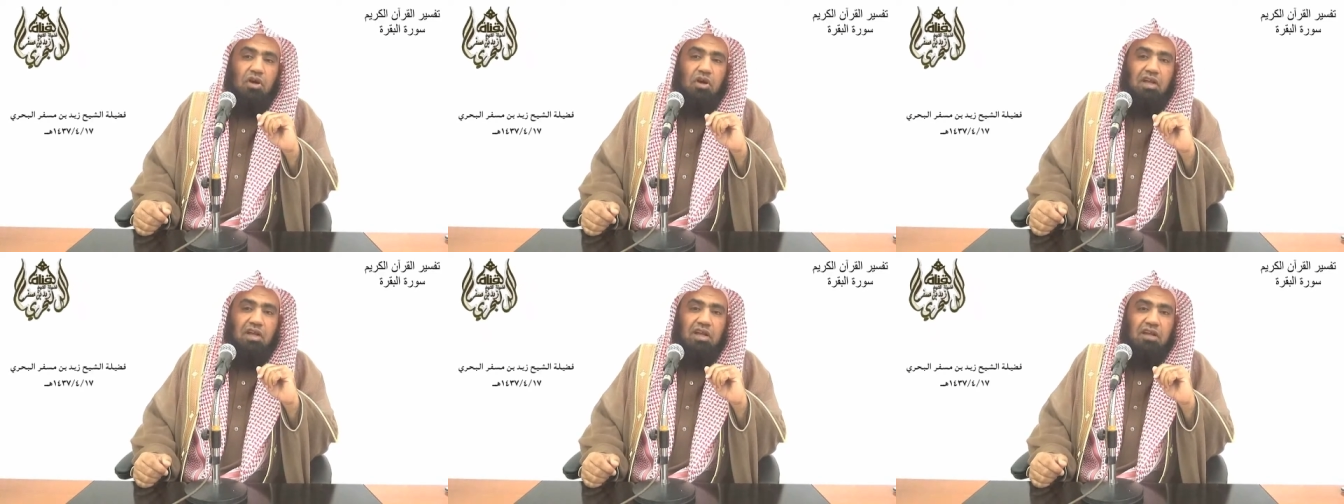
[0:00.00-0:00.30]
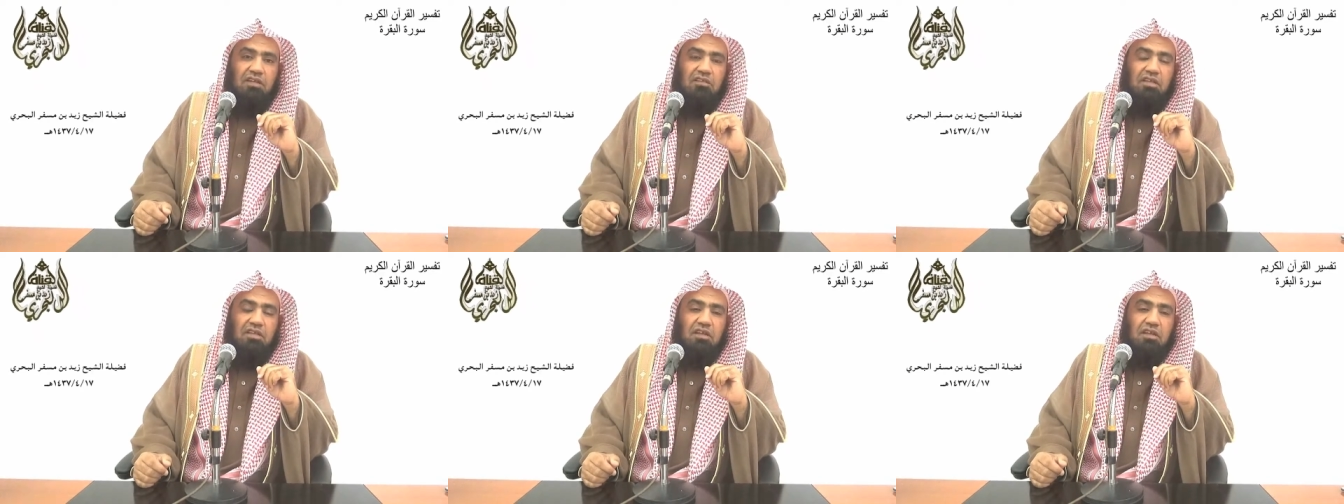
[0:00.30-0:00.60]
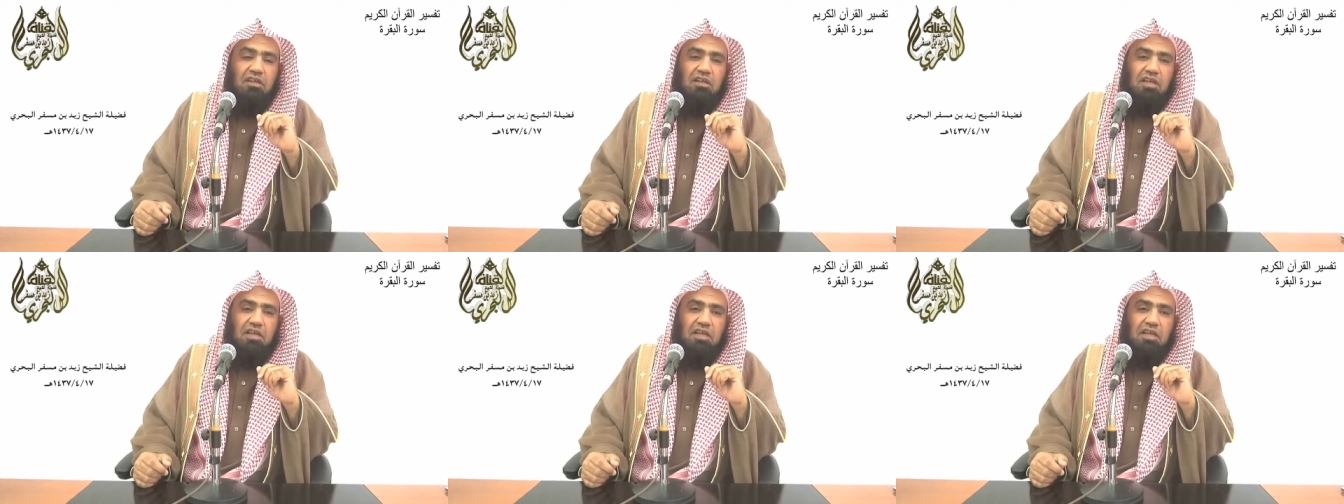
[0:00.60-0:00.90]
على
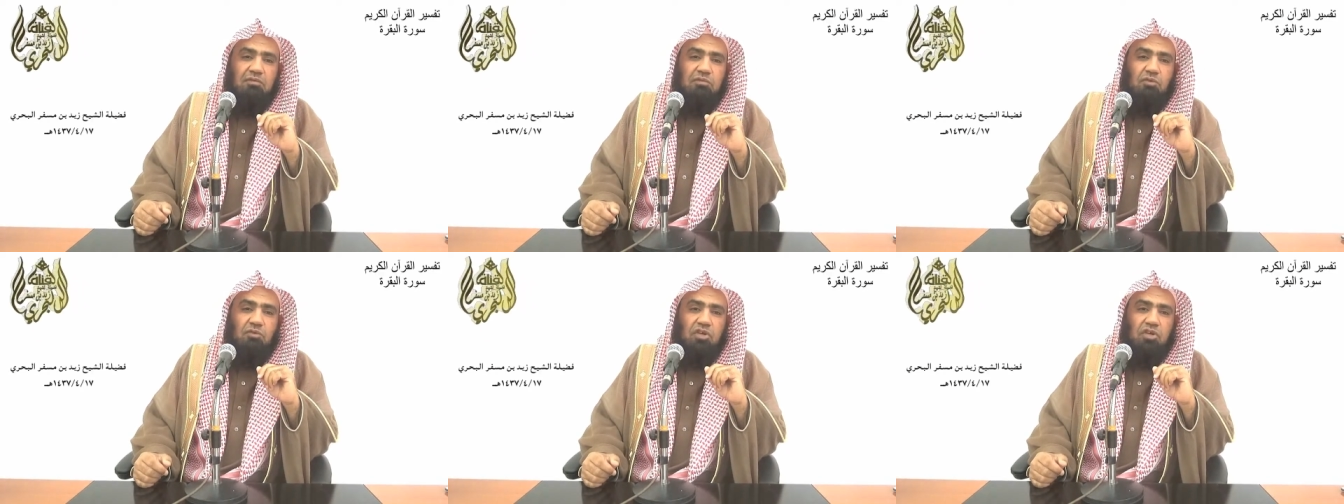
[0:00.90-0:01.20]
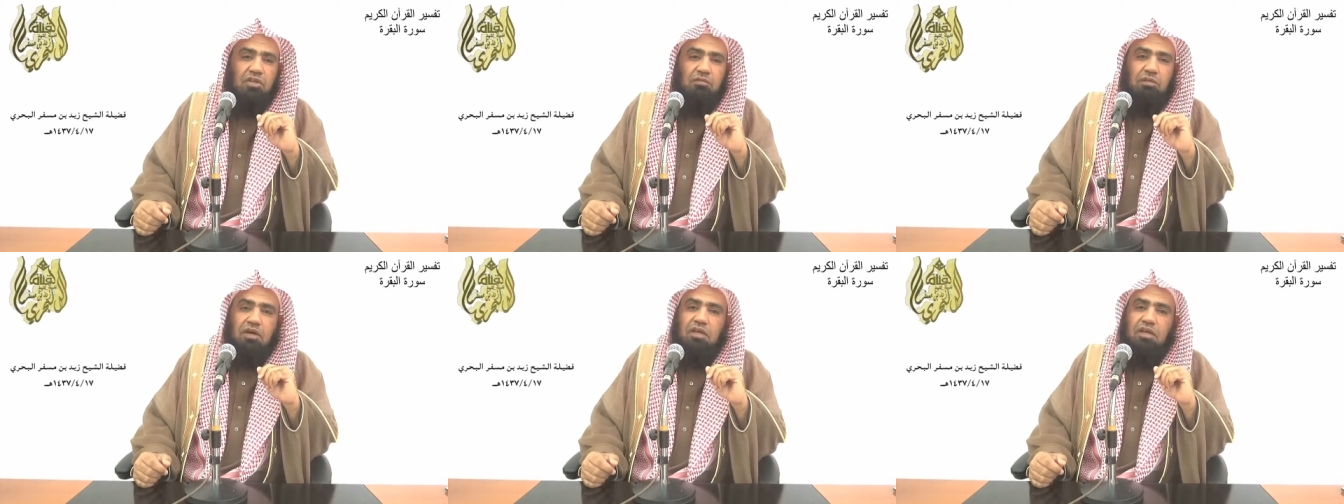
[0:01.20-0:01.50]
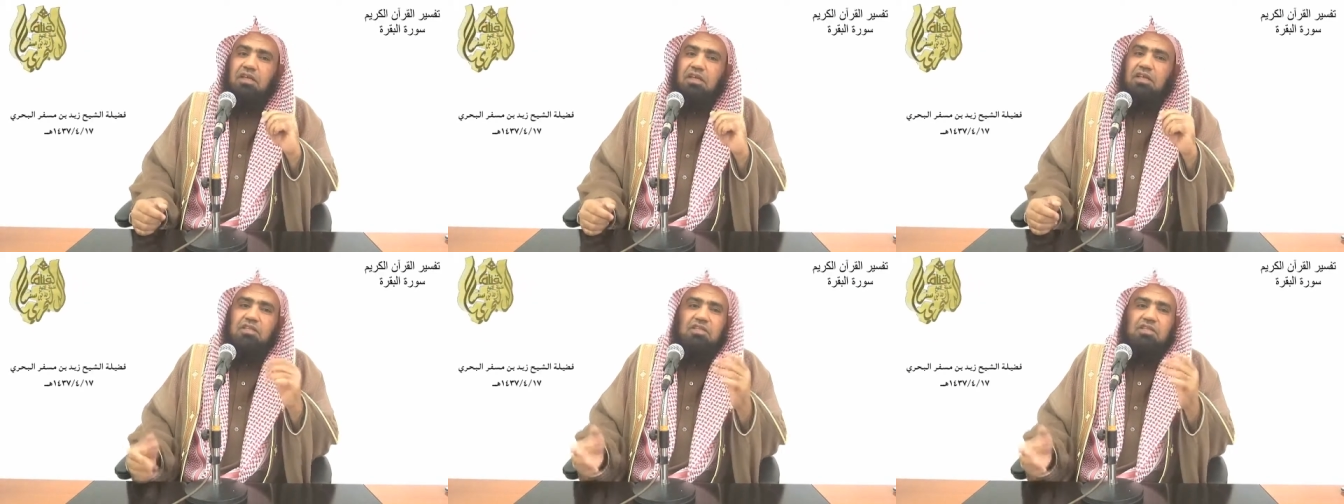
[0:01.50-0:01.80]
أقدار الله
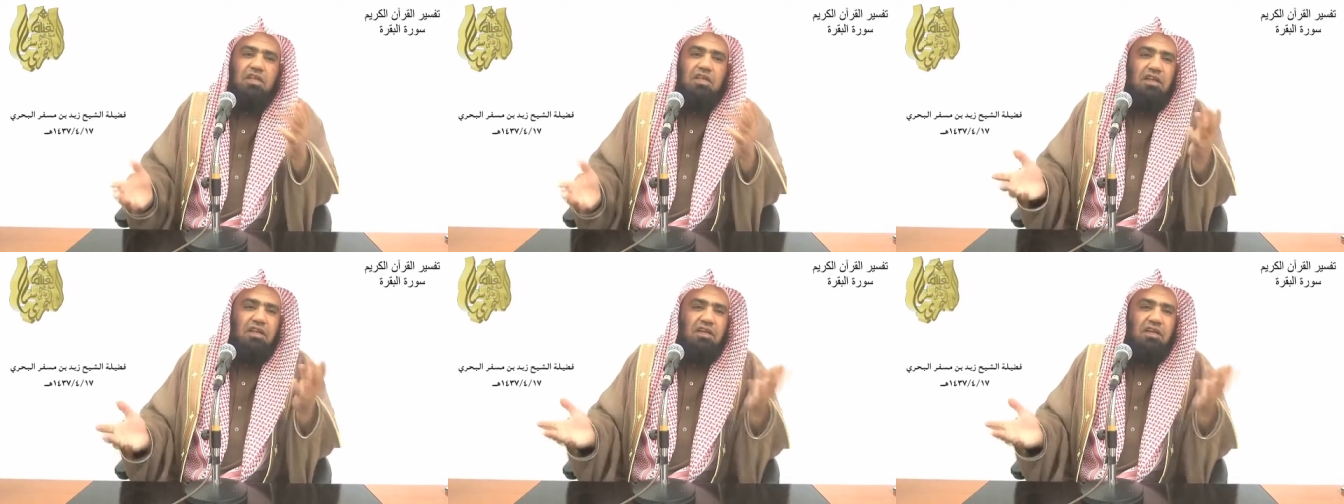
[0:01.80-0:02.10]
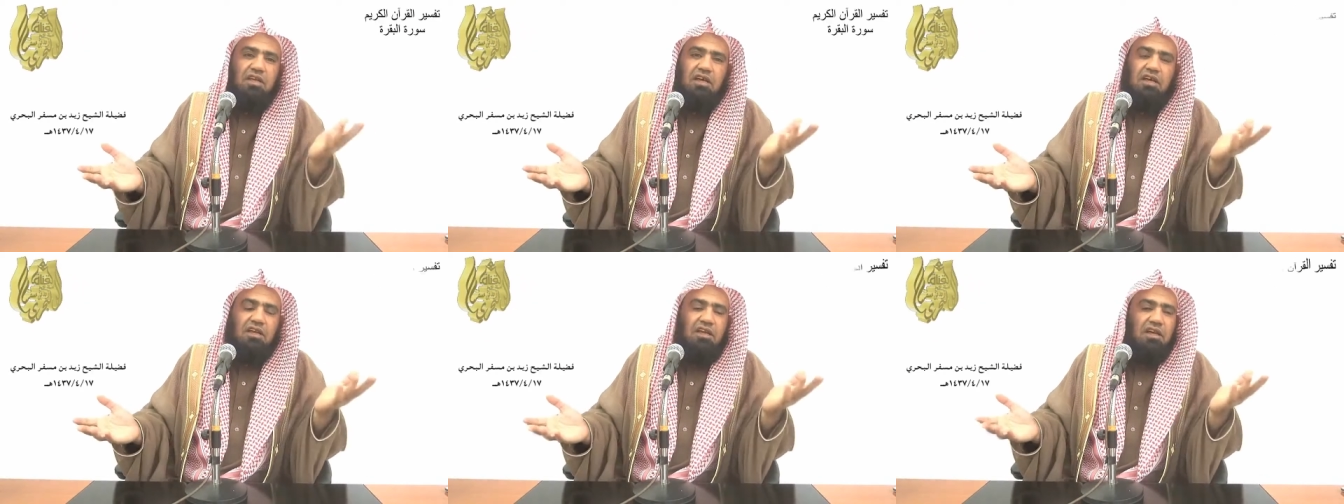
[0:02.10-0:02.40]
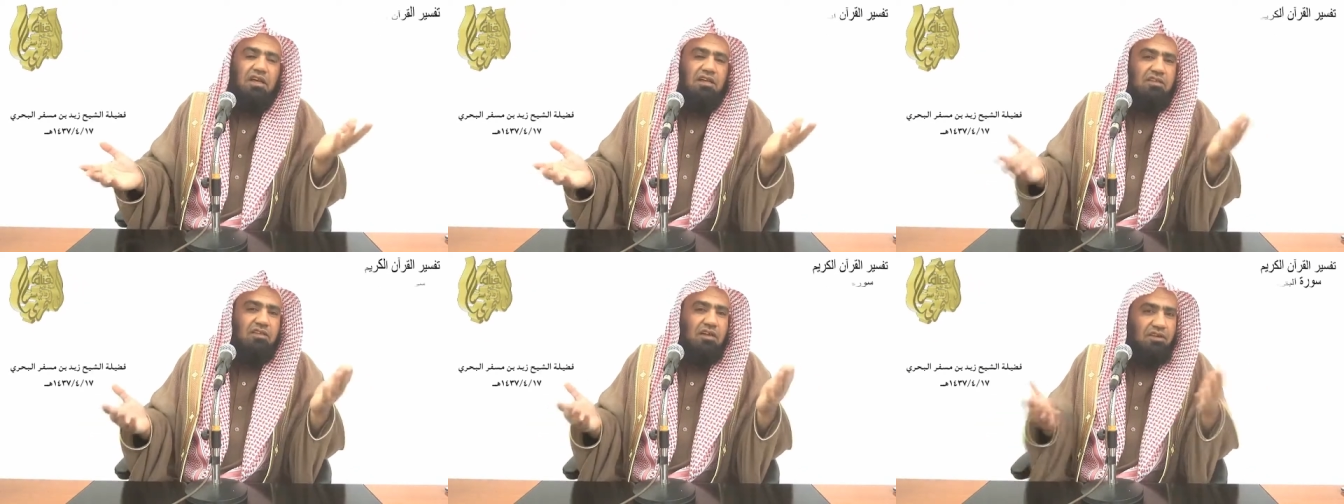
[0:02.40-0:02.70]
المؤلمة ليس لك
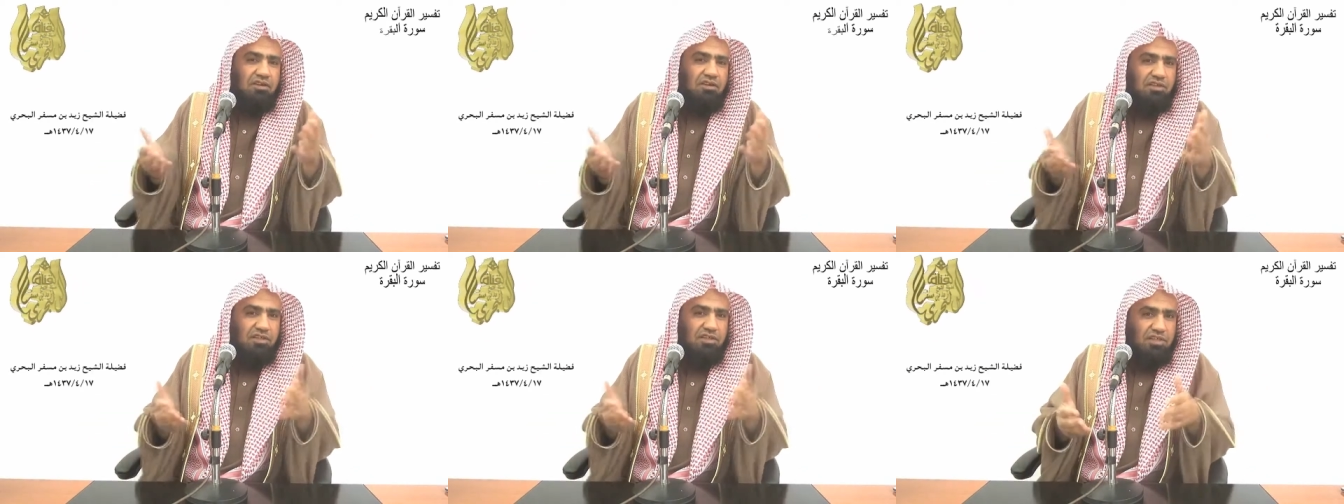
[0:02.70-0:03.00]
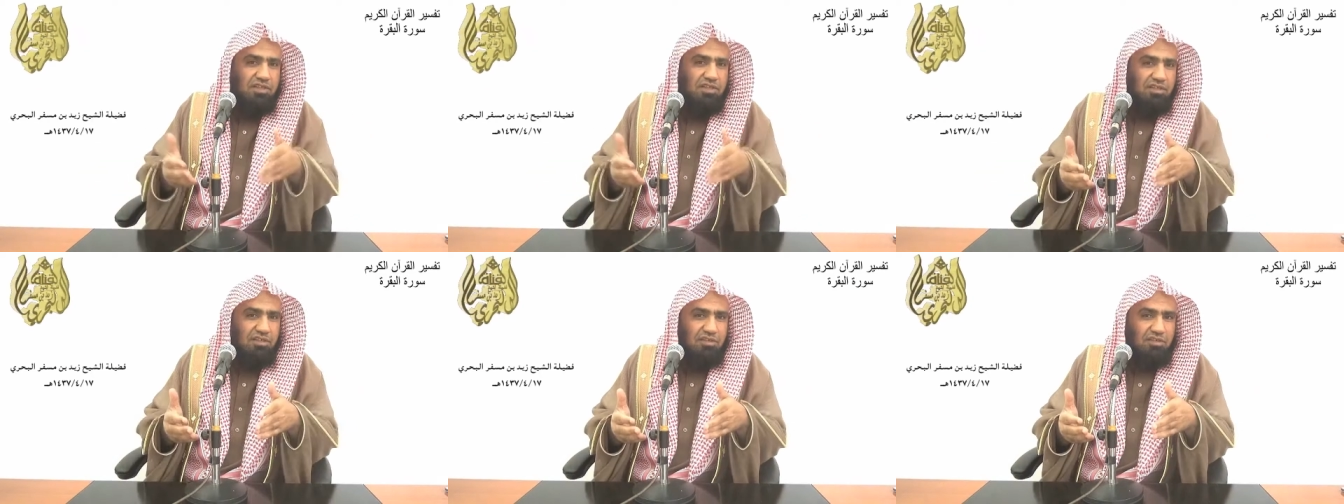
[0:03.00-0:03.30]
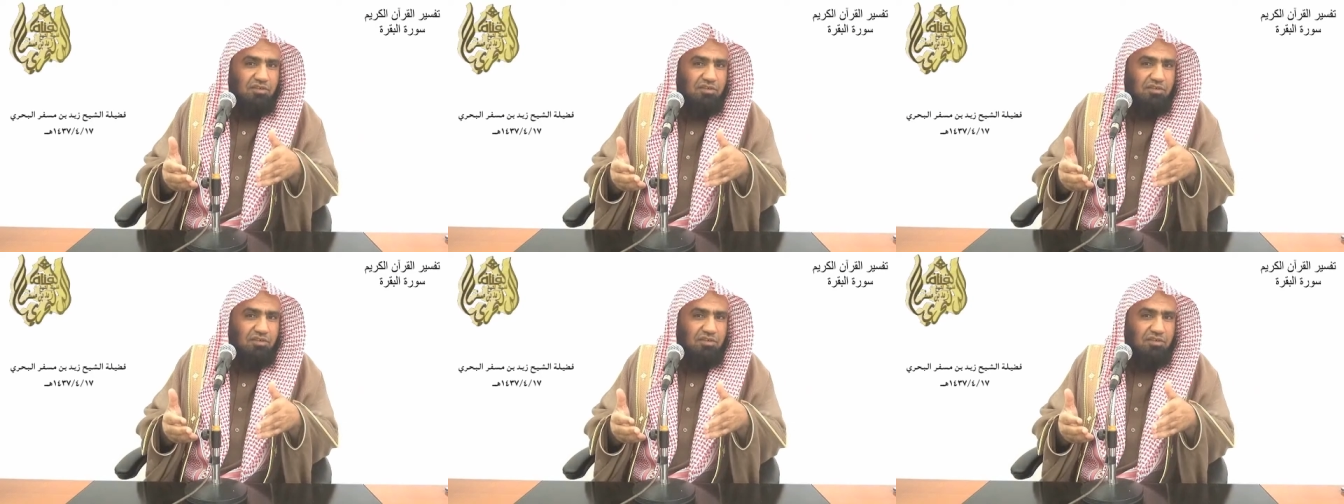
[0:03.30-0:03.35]
لا ترك